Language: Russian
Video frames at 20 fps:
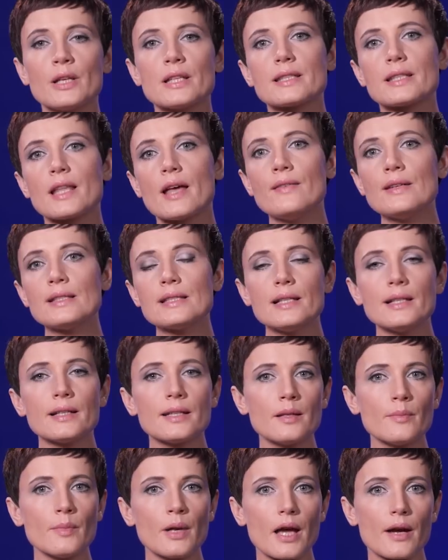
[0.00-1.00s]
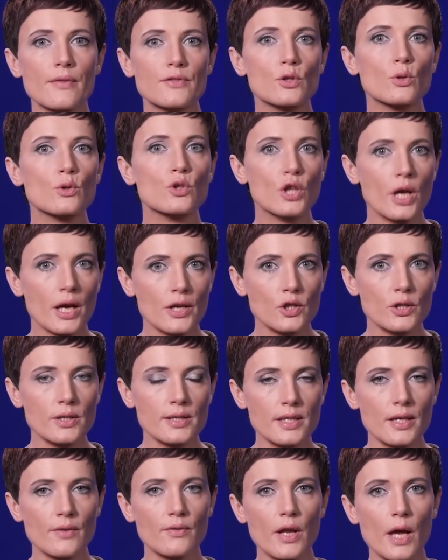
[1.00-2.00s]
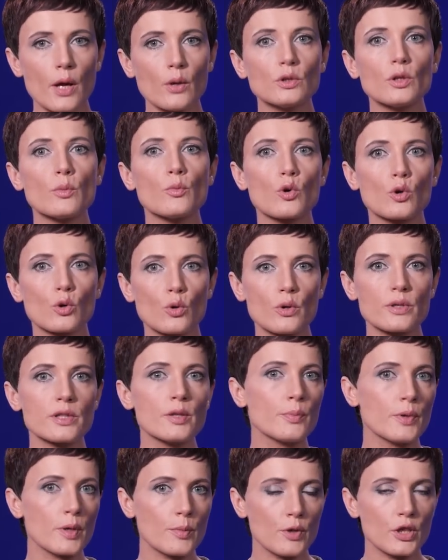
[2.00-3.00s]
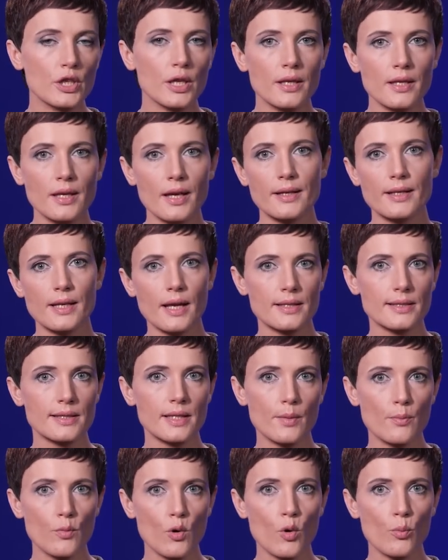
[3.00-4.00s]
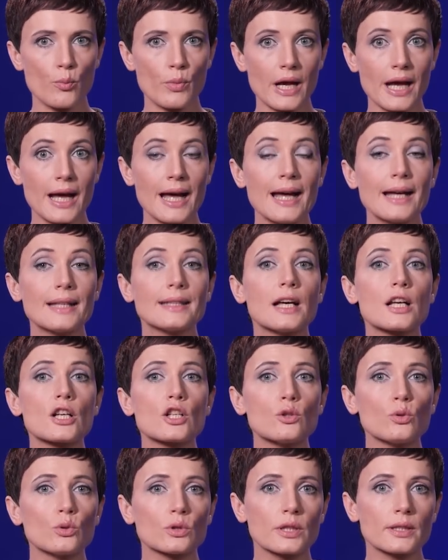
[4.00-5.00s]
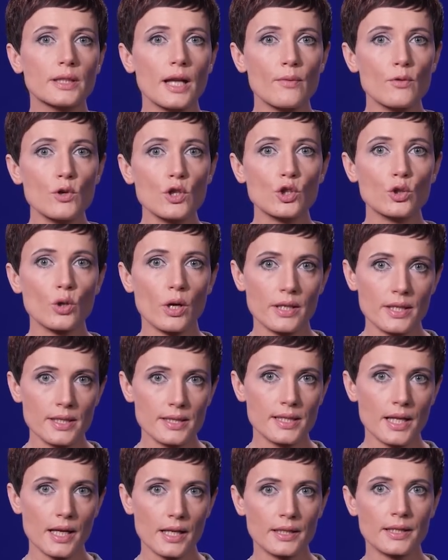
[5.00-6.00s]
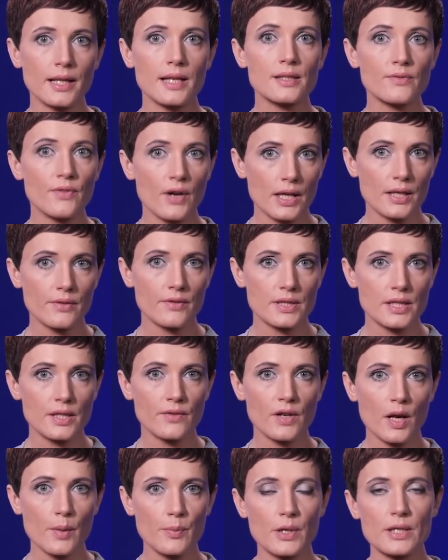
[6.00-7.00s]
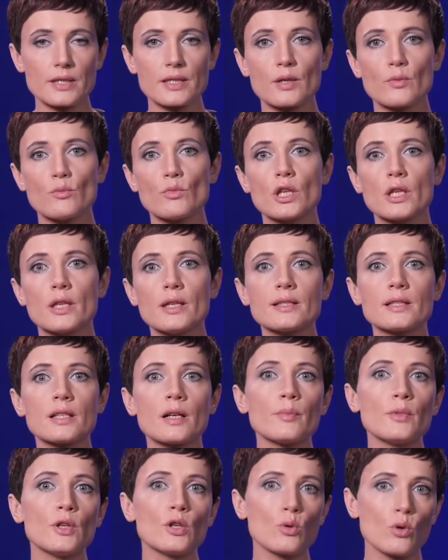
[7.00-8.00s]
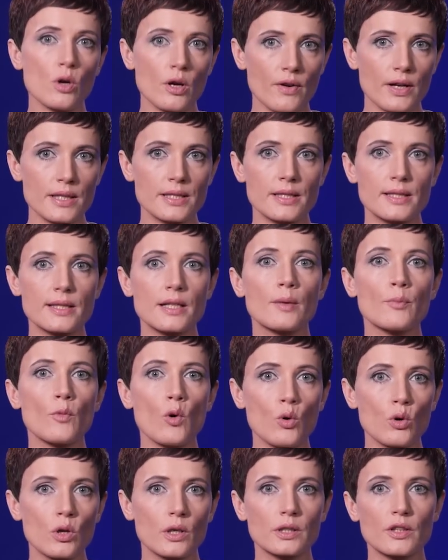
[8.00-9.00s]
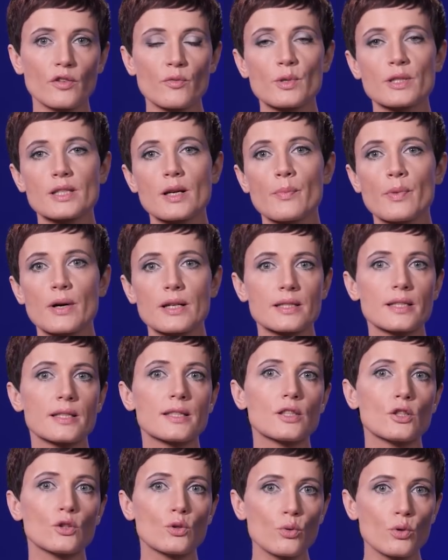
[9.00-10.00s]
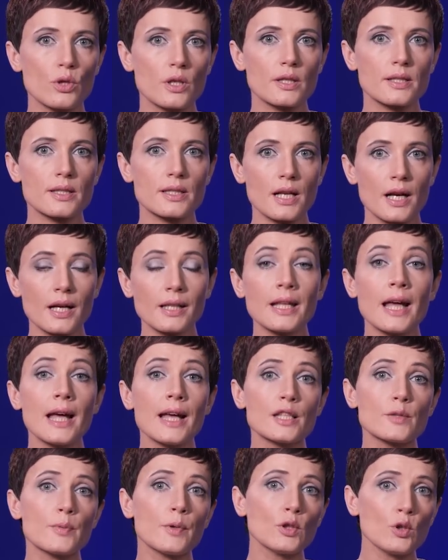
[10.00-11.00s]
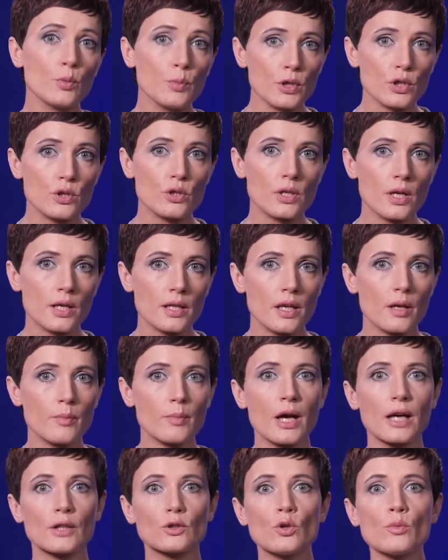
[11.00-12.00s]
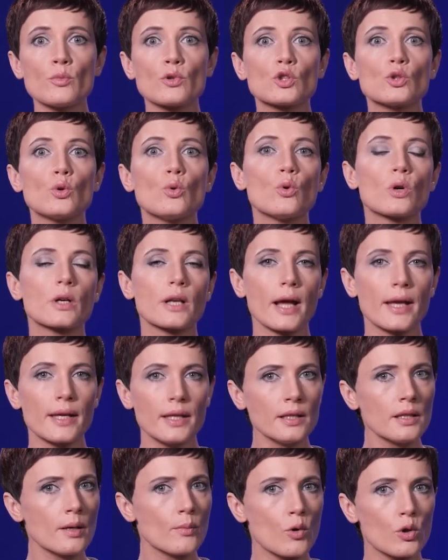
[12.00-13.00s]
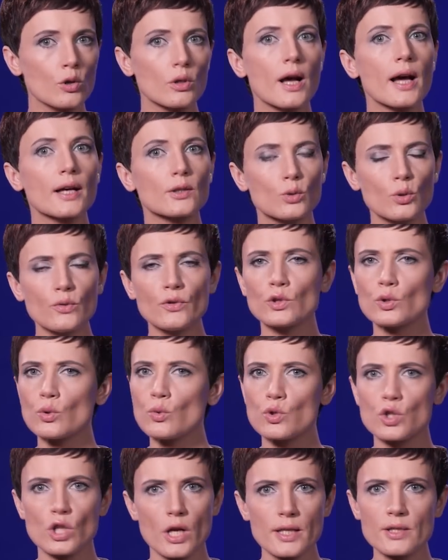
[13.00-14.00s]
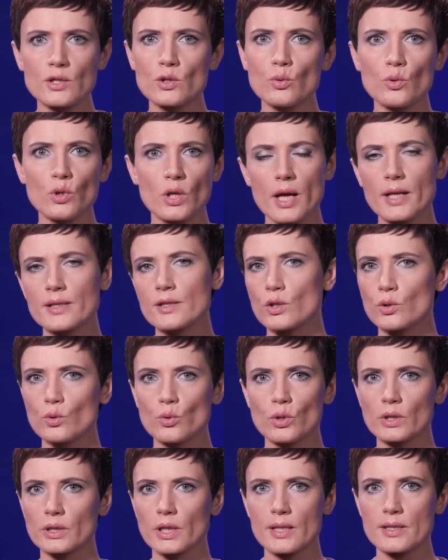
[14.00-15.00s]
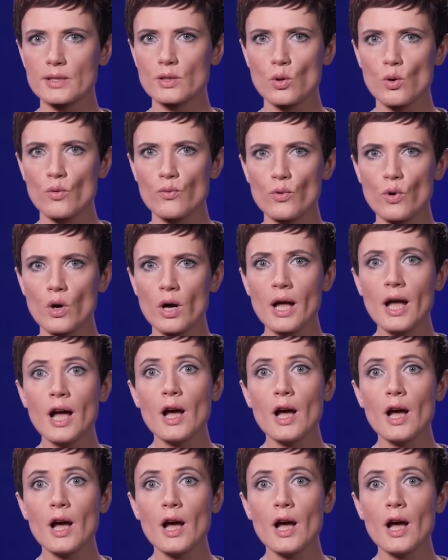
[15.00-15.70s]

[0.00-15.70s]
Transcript: Представители Кремля все чаще заявляют об угрозе применения грязной бомбы. Дошло до того, что они стали названивать европейским министрам и руководителям органов безопасности других стран с предупреждениями о том, что Украина, мол, готовит ужасную ядерную катастрофу.